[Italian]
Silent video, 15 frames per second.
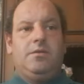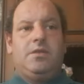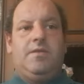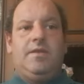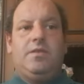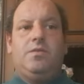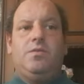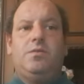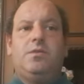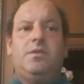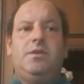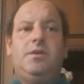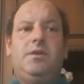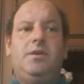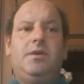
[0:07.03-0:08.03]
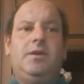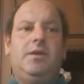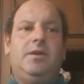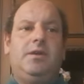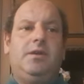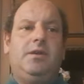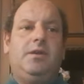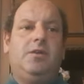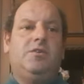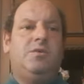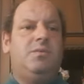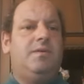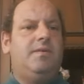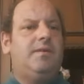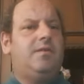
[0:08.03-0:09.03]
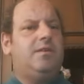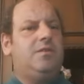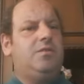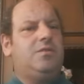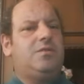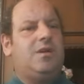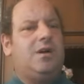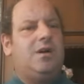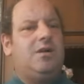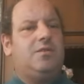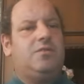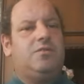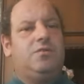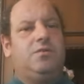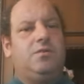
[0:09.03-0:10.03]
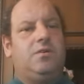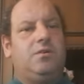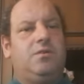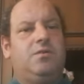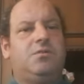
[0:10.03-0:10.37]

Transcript: Salve a tutti e come avete notato eh,